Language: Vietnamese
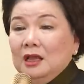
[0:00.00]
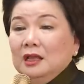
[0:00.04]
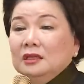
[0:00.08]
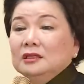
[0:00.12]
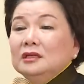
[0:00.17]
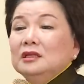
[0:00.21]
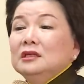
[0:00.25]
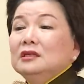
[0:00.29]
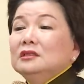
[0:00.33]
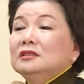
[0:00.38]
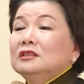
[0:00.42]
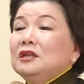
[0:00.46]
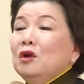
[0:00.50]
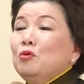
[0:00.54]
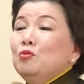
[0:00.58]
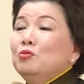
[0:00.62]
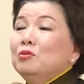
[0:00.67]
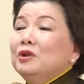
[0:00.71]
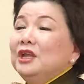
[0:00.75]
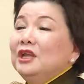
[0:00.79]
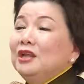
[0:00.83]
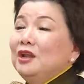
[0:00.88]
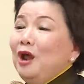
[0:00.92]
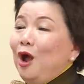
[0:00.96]
Nhưng trong
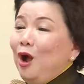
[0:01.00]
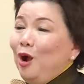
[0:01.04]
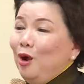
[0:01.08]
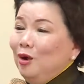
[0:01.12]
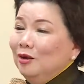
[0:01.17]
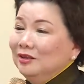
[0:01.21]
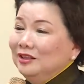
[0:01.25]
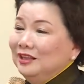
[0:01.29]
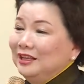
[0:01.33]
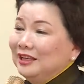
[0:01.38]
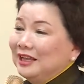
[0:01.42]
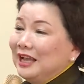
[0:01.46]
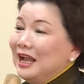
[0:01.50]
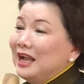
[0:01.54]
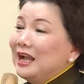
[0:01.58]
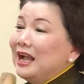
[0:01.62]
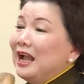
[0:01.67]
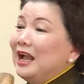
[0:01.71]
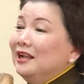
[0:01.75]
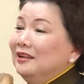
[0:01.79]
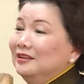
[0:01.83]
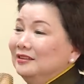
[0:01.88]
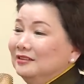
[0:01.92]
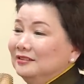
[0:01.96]
khi đó thì các
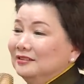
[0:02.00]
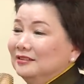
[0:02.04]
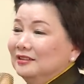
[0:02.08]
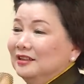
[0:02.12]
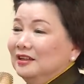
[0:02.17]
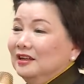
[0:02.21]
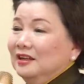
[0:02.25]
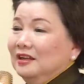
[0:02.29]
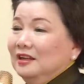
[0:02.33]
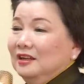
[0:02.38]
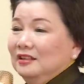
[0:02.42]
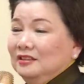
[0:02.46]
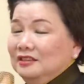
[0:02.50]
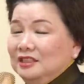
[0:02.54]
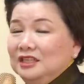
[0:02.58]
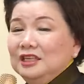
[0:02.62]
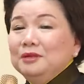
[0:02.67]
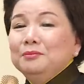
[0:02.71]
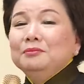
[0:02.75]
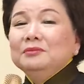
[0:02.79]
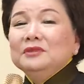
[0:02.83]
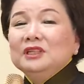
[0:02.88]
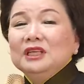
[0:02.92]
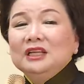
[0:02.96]
anh
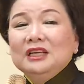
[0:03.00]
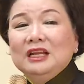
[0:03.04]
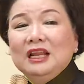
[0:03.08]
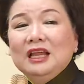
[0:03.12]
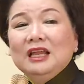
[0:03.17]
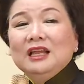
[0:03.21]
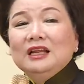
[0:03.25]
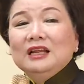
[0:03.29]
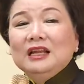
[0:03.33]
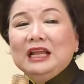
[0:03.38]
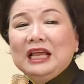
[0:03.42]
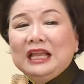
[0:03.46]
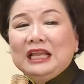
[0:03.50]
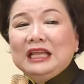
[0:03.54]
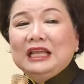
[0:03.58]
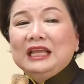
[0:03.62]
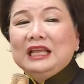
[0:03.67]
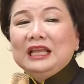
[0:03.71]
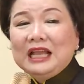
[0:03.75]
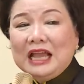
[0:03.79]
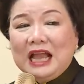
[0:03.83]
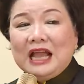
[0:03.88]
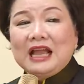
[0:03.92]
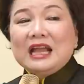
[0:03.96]
chiếm tỷ lệ này
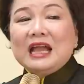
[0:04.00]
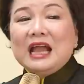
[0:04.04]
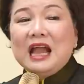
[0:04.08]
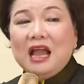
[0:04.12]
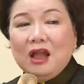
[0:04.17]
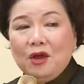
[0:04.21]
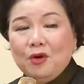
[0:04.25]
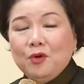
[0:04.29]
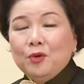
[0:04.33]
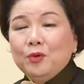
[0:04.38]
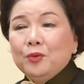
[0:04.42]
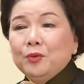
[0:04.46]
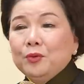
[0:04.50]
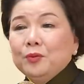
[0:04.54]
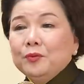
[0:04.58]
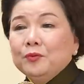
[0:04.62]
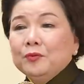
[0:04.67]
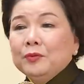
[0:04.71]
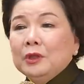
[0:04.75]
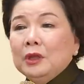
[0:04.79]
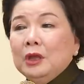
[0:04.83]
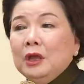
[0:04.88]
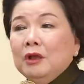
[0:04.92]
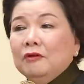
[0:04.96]
khá cao.
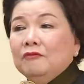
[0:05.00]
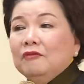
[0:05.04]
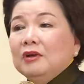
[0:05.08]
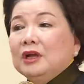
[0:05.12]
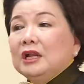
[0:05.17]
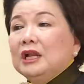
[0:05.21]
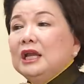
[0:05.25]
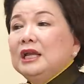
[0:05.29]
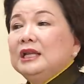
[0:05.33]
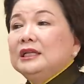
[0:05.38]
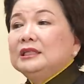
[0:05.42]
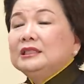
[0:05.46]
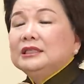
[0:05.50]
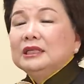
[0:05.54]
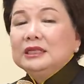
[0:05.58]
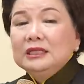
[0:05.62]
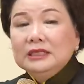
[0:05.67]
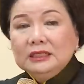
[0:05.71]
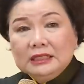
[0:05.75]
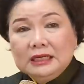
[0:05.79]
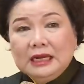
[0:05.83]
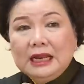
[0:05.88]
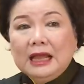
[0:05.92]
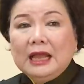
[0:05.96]
Và đây
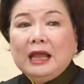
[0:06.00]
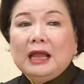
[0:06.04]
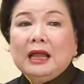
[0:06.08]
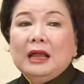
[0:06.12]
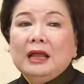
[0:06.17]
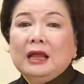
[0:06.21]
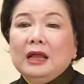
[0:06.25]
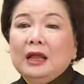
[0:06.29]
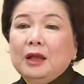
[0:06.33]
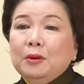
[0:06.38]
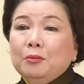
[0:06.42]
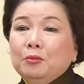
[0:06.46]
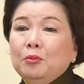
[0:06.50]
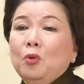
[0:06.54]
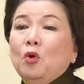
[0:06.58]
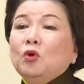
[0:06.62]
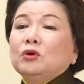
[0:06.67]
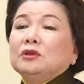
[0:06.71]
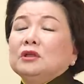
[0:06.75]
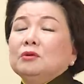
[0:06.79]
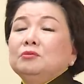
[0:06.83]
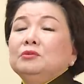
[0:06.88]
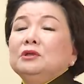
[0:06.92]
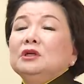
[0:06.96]
chính là một
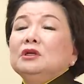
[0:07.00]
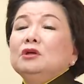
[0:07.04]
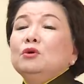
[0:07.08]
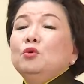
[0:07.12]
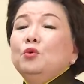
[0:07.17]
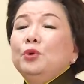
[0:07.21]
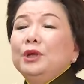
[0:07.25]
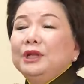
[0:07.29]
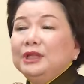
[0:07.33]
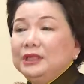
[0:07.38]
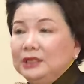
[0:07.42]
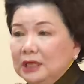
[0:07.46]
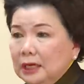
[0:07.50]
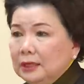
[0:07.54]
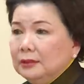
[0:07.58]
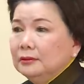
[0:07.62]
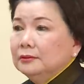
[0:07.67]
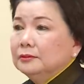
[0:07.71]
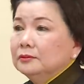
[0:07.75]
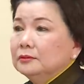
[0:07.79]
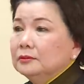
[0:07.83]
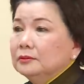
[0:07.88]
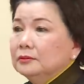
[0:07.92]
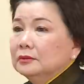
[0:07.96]
trong những nguyên nhân
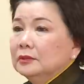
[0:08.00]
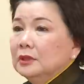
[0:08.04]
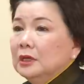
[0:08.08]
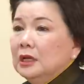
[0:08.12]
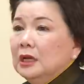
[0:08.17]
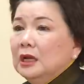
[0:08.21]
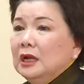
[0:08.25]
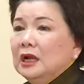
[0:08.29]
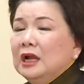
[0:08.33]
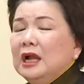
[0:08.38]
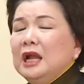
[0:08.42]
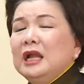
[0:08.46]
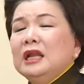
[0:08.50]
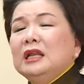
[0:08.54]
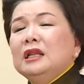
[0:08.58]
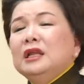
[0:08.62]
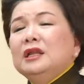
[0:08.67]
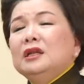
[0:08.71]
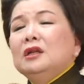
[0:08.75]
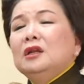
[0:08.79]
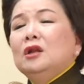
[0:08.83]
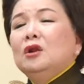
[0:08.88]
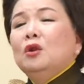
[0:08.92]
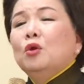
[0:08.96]
gây
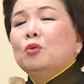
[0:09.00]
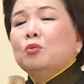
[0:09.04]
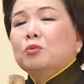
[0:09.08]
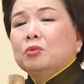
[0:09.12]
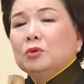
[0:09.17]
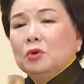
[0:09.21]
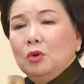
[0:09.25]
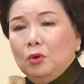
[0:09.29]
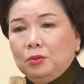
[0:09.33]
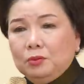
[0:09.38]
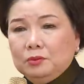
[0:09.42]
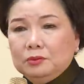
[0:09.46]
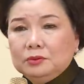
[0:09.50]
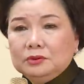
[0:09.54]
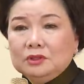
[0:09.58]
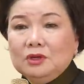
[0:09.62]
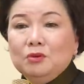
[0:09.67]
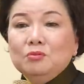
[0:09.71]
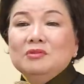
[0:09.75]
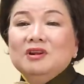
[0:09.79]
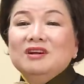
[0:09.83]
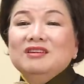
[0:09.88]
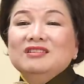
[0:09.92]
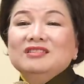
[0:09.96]
lên lục đục
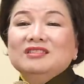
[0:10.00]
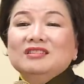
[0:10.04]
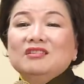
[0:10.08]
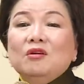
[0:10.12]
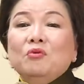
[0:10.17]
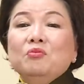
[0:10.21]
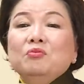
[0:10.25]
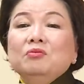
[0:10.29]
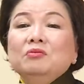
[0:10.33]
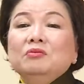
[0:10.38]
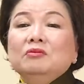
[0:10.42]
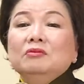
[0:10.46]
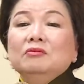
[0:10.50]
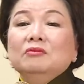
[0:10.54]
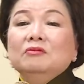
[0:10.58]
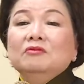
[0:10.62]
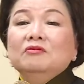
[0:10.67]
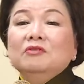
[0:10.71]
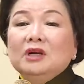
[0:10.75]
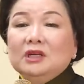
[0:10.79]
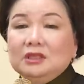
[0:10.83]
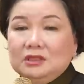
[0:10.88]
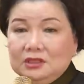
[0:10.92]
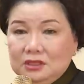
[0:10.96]
trong đời sống
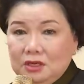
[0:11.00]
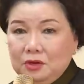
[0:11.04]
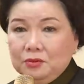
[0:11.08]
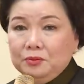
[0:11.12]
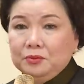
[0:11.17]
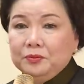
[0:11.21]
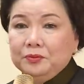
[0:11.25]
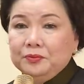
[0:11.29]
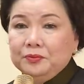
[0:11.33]
vợ chồng.